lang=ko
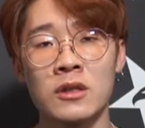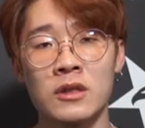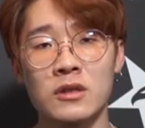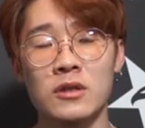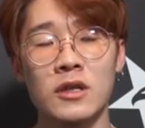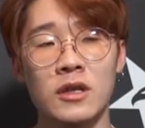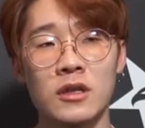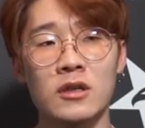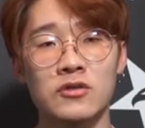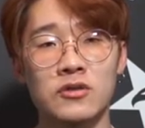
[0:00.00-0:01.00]
그렇게
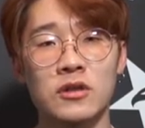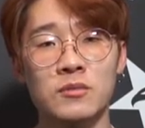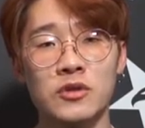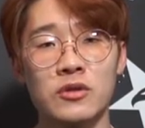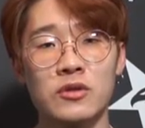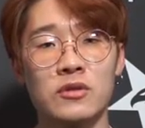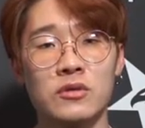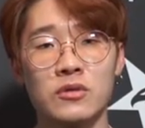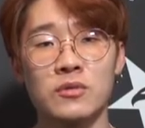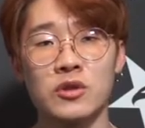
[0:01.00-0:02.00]
얘기한 순간부터
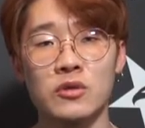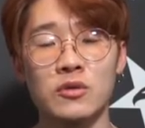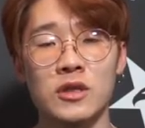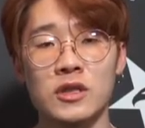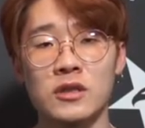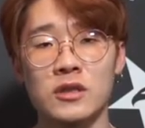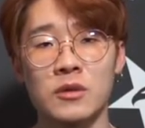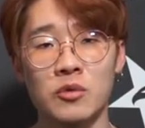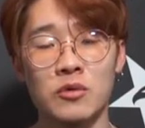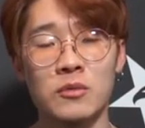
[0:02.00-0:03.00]
좀 저도 자신감
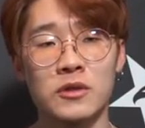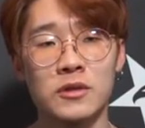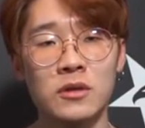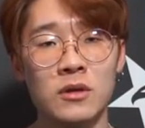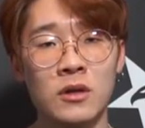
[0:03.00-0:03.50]
오르면서